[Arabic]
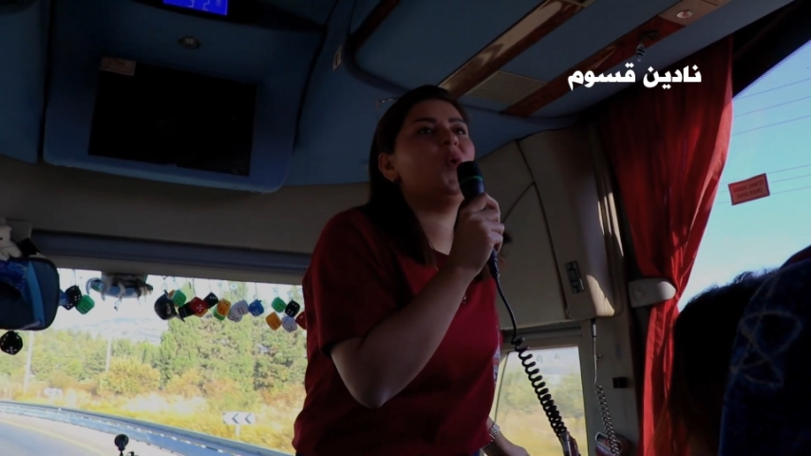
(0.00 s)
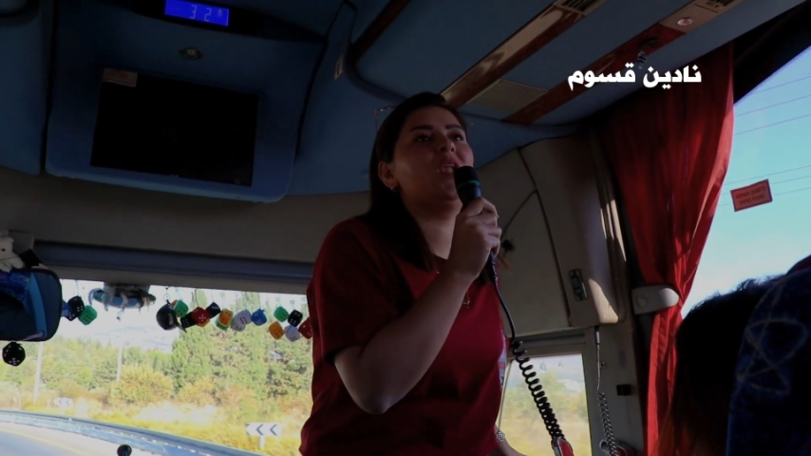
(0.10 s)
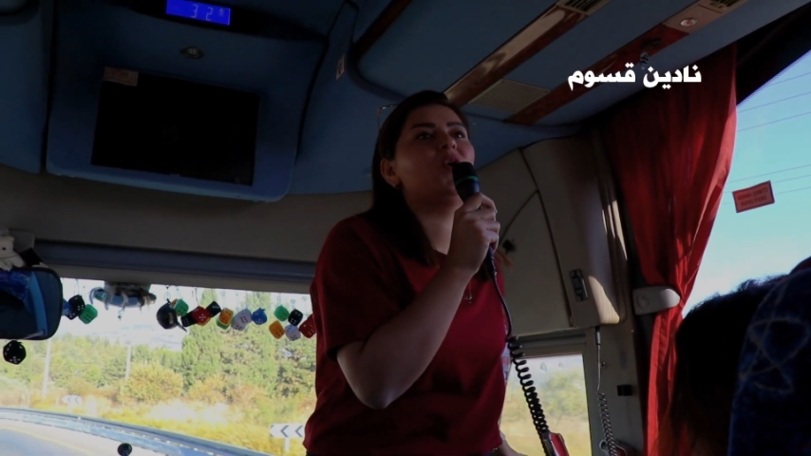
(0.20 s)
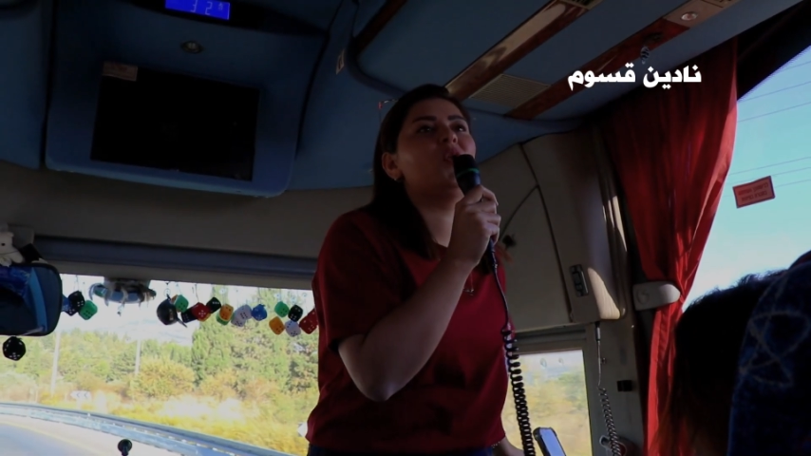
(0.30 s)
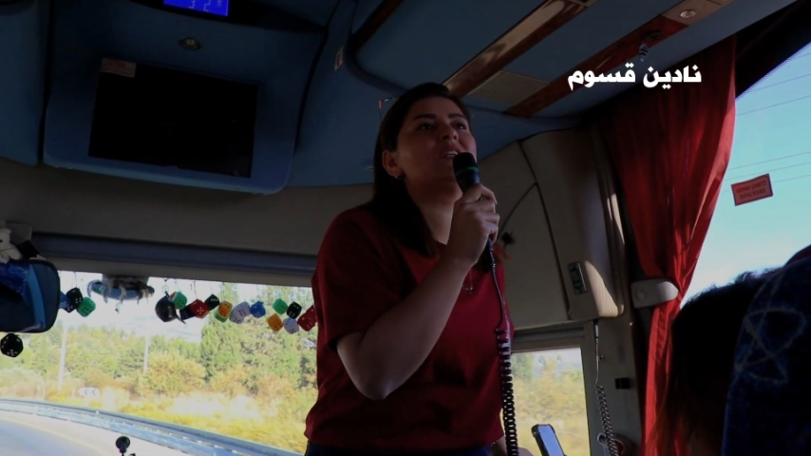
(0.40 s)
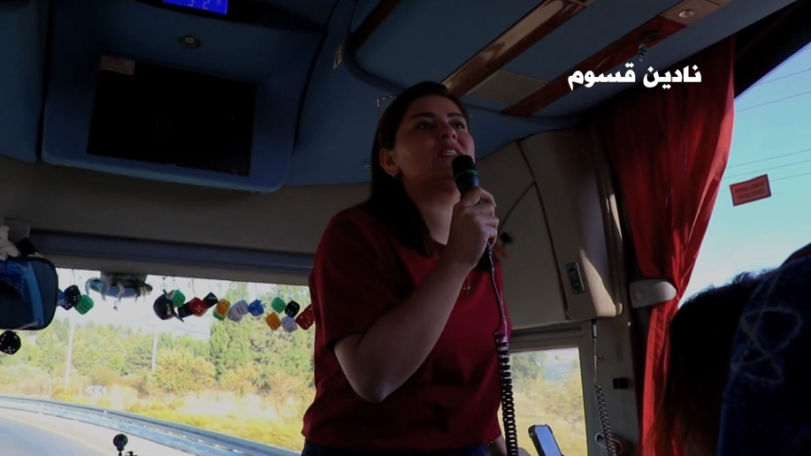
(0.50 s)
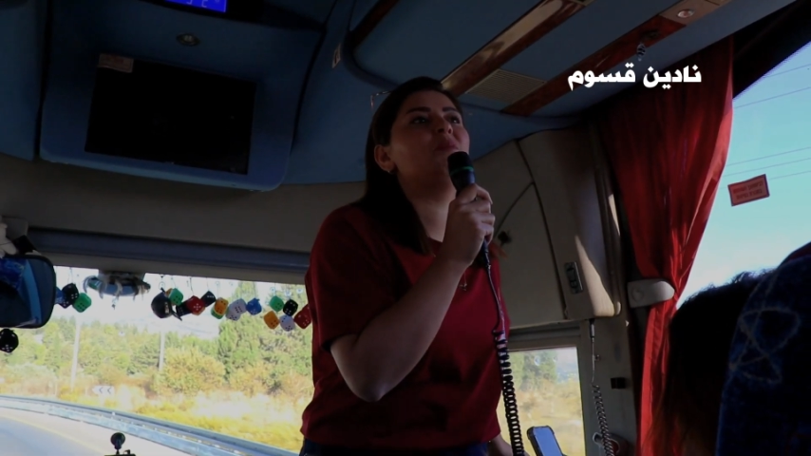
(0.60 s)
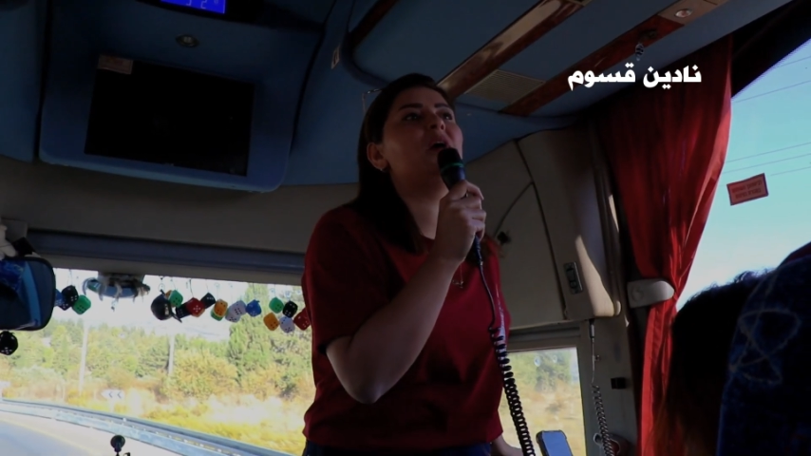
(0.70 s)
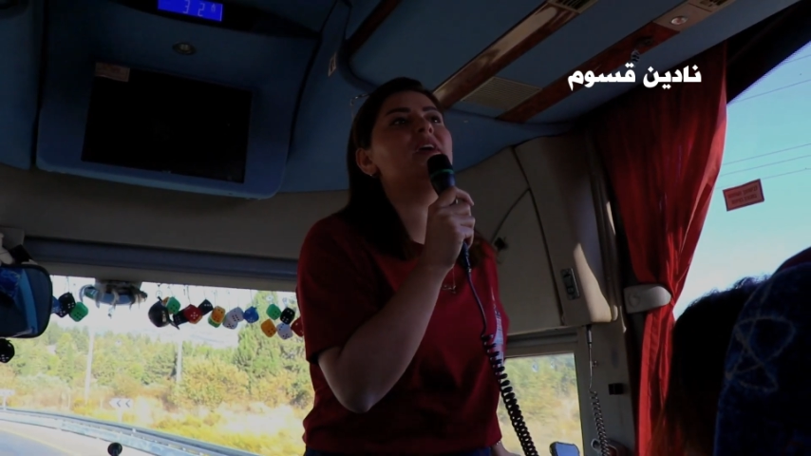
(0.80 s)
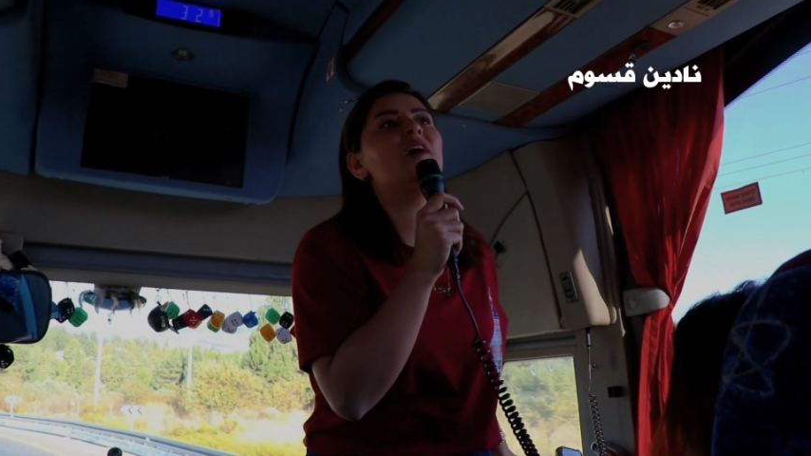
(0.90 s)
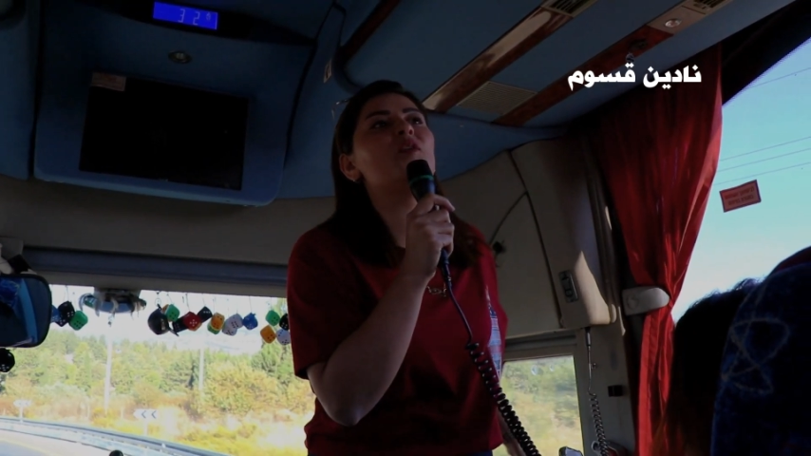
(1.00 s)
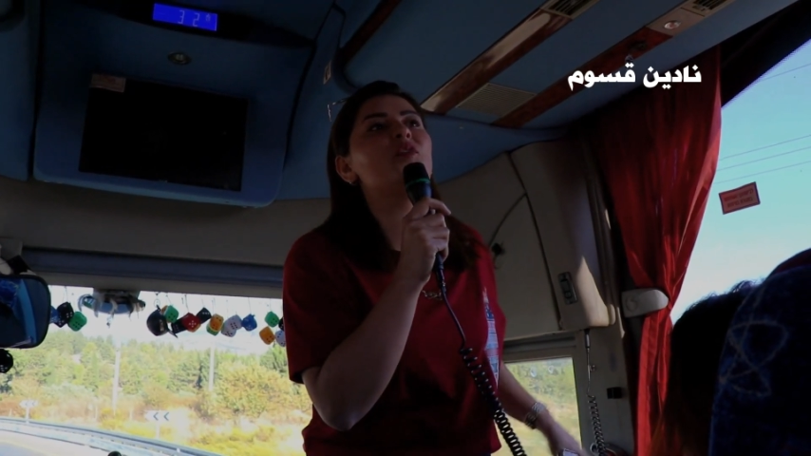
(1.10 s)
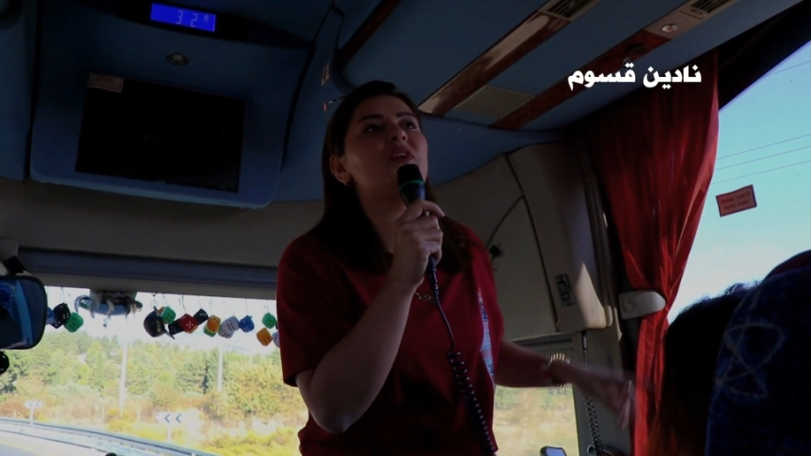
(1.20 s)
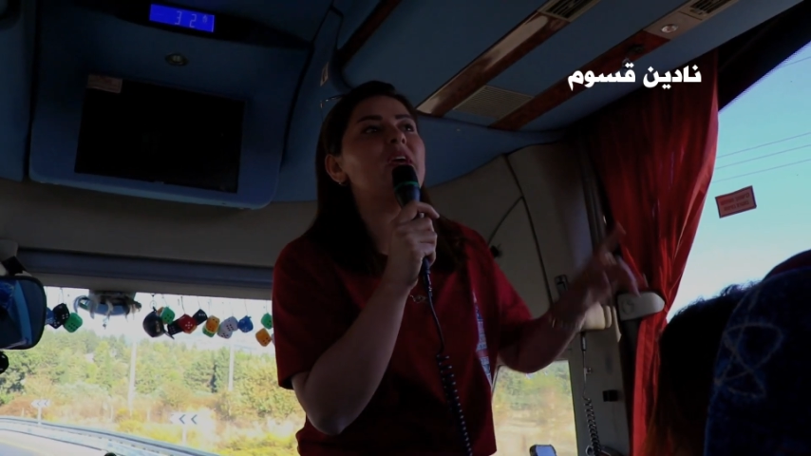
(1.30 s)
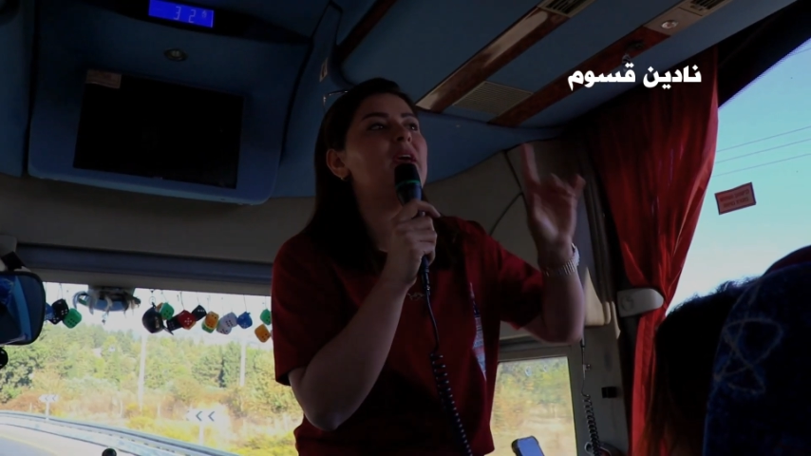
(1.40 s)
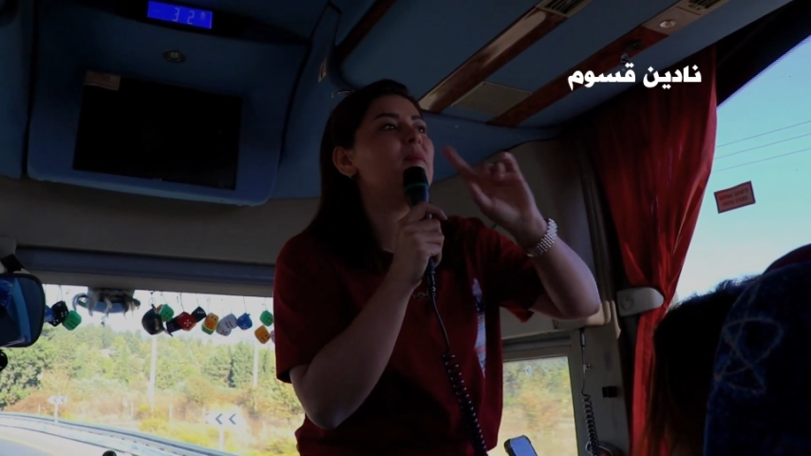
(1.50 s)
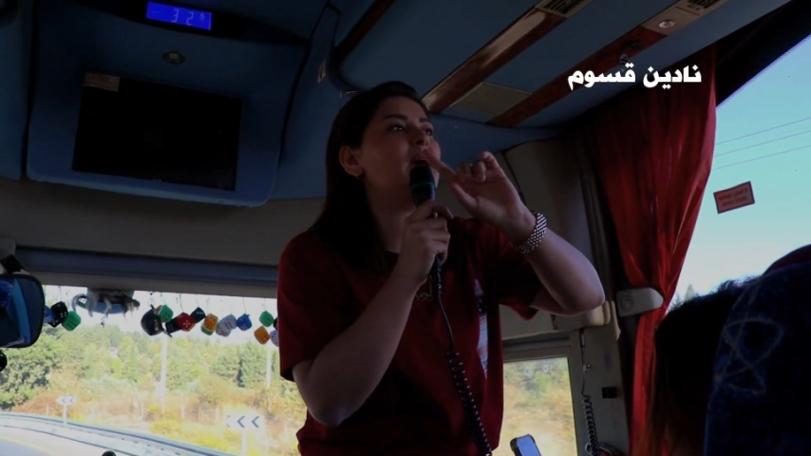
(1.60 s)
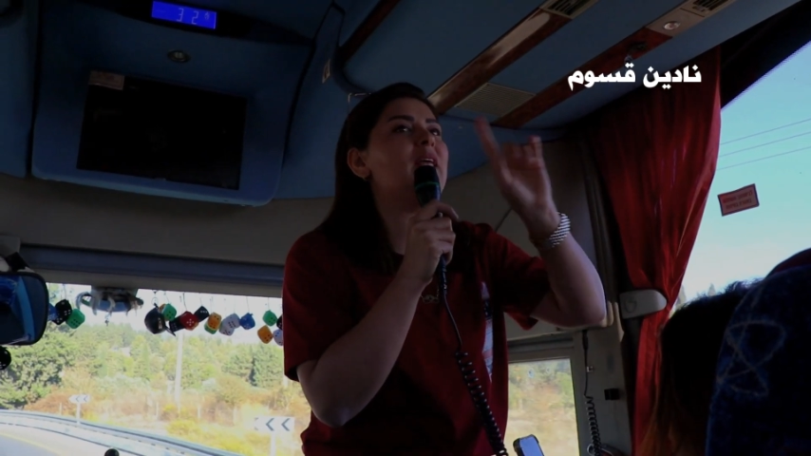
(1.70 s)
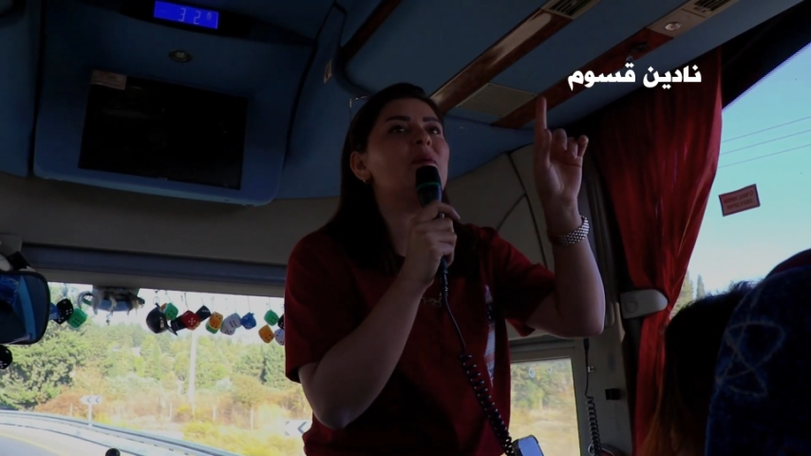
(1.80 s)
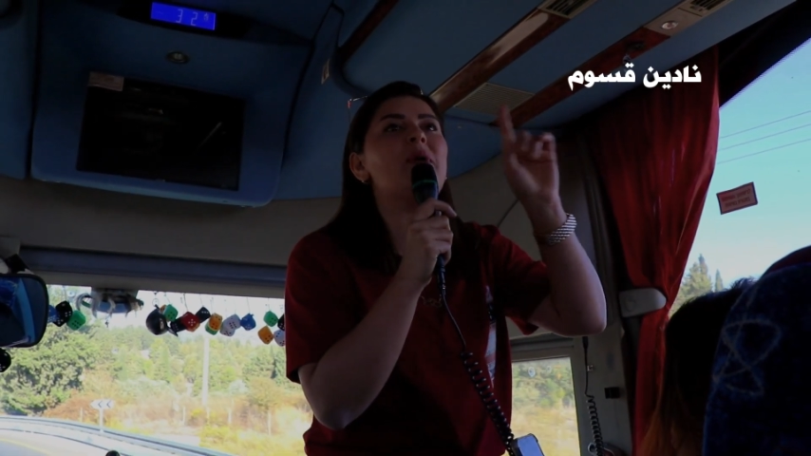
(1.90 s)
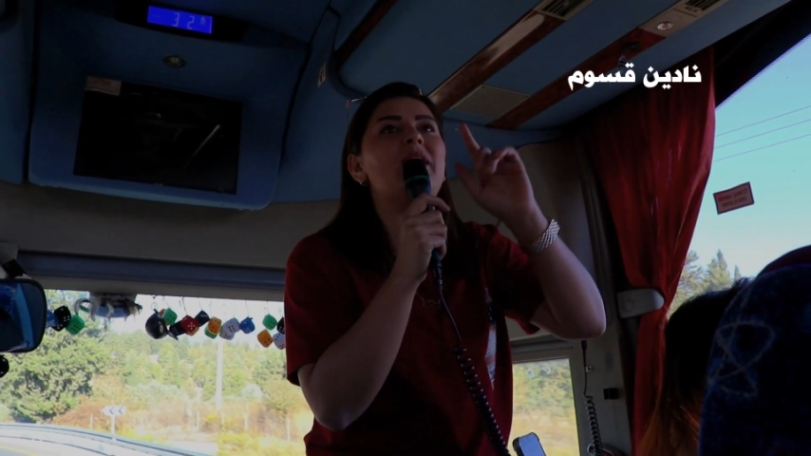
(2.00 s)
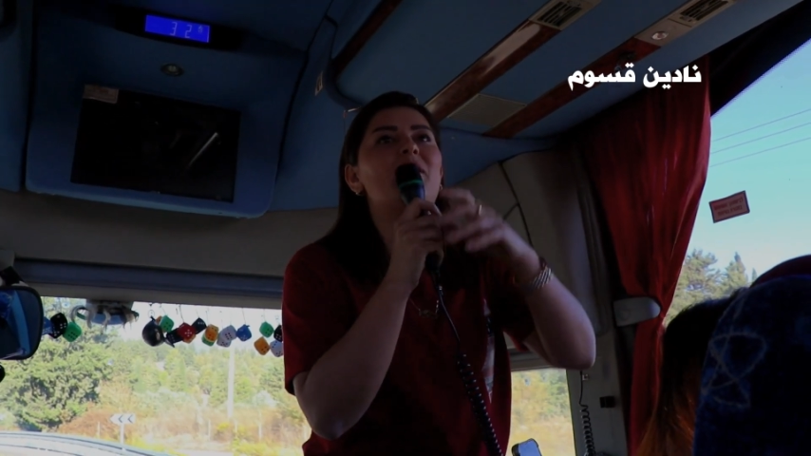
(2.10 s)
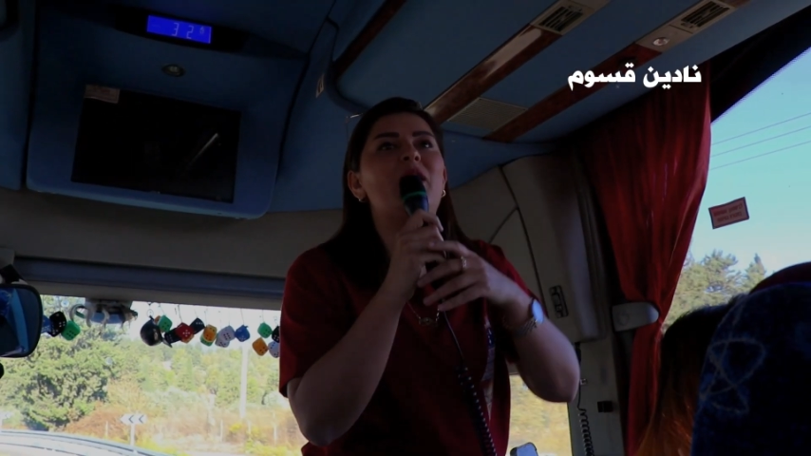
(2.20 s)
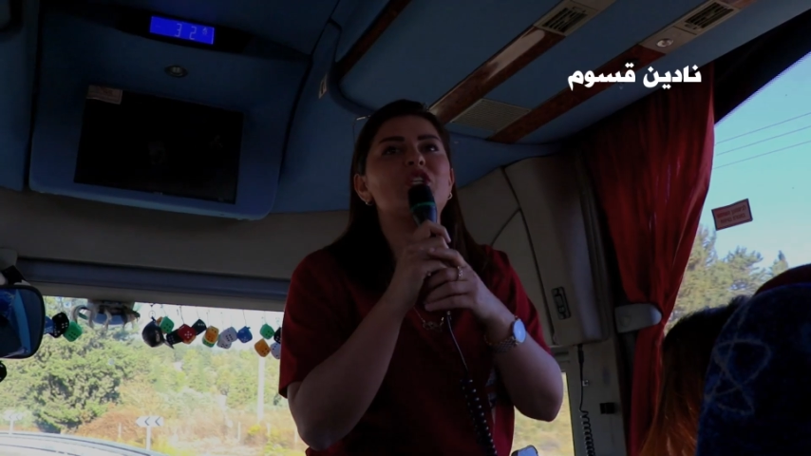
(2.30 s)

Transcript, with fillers: وعلى كل الصبايا وفي معانا مريم